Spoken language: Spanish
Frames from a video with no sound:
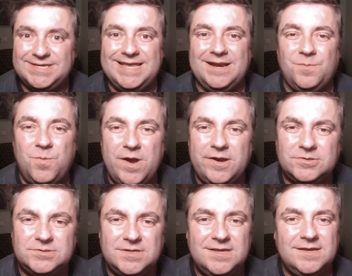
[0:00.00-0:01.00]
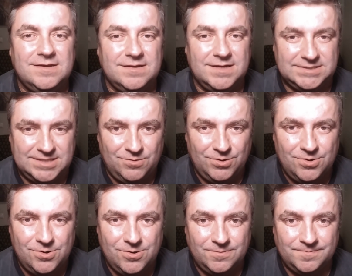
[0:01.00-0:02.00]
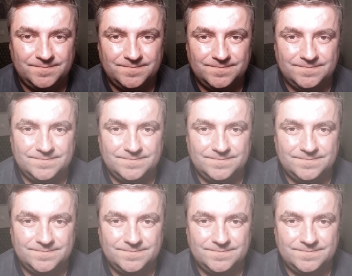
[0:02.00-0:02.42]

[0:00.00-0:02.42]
Ser buenos. Hasta luego.